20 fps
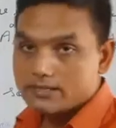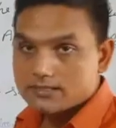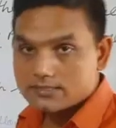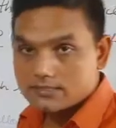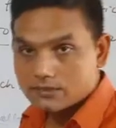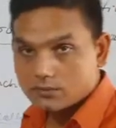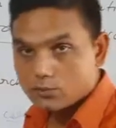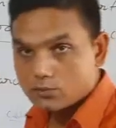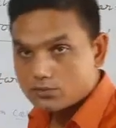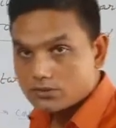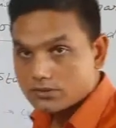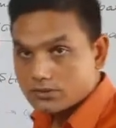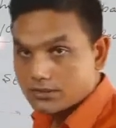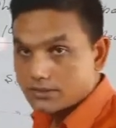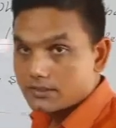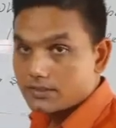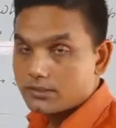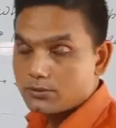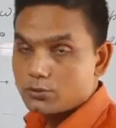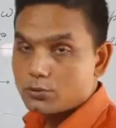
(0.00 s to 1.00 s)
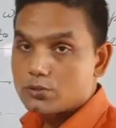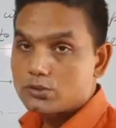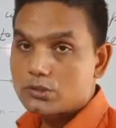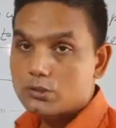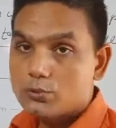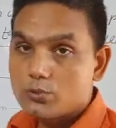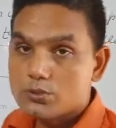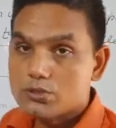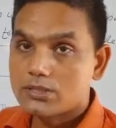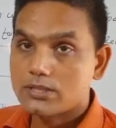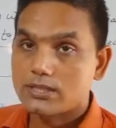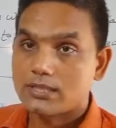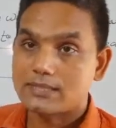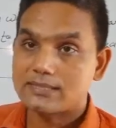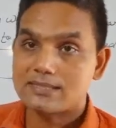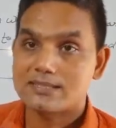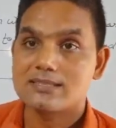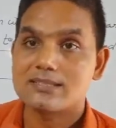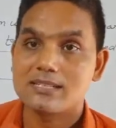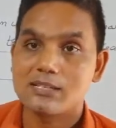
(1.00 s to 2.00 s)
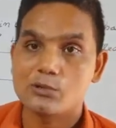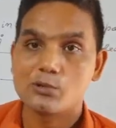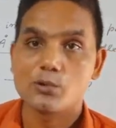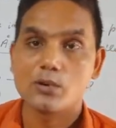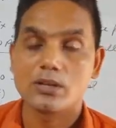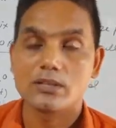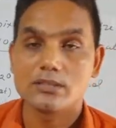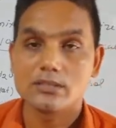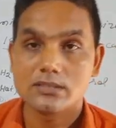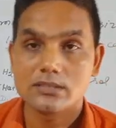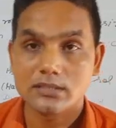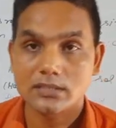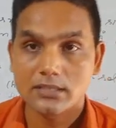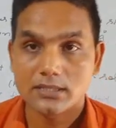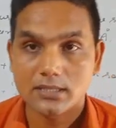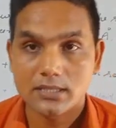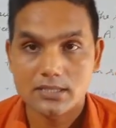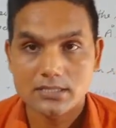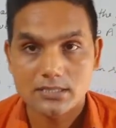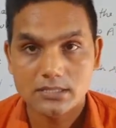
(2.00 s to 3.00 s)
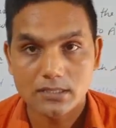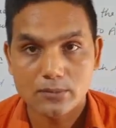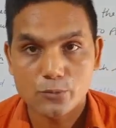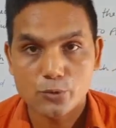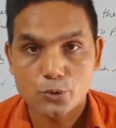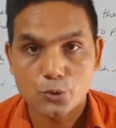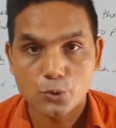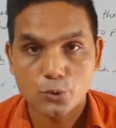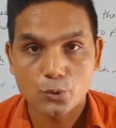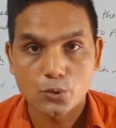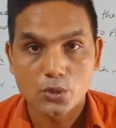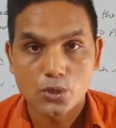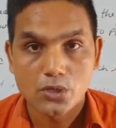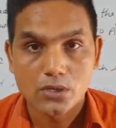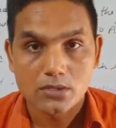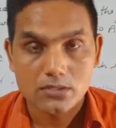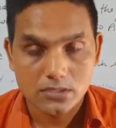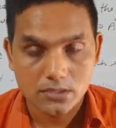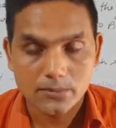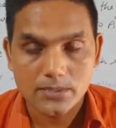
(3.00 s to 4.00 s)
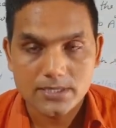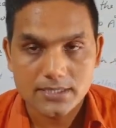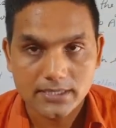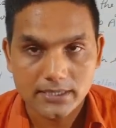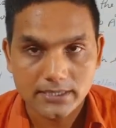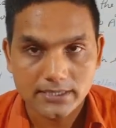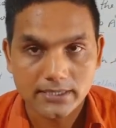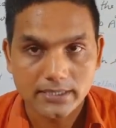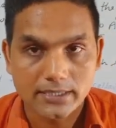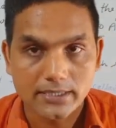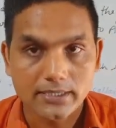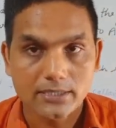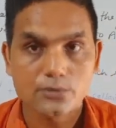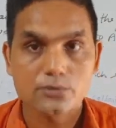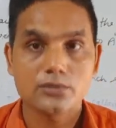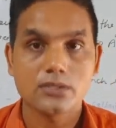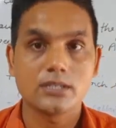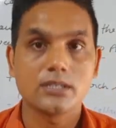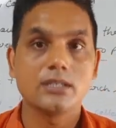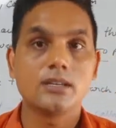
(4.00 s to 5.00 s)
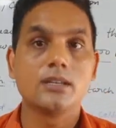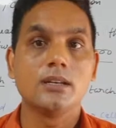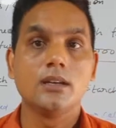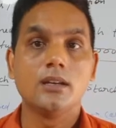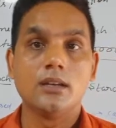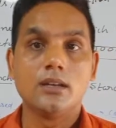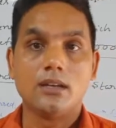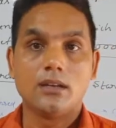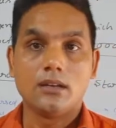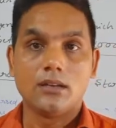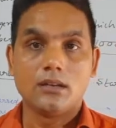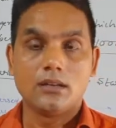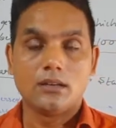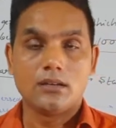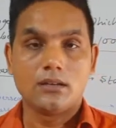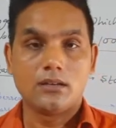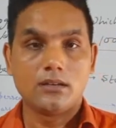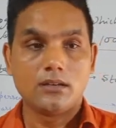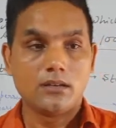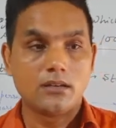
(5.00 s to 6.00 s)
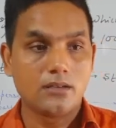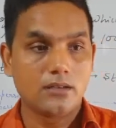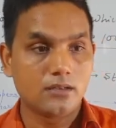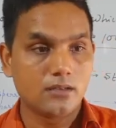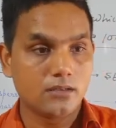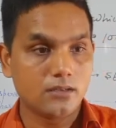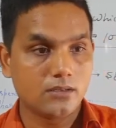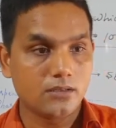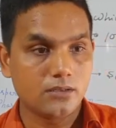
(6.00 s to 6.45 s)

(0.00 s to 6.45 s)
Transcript: सोल्यूशन है तो इसकी कुछ करेक्टरिस्टिक होगा जिसके कारण से हम उसको समझ सकेंगे उसकी आ,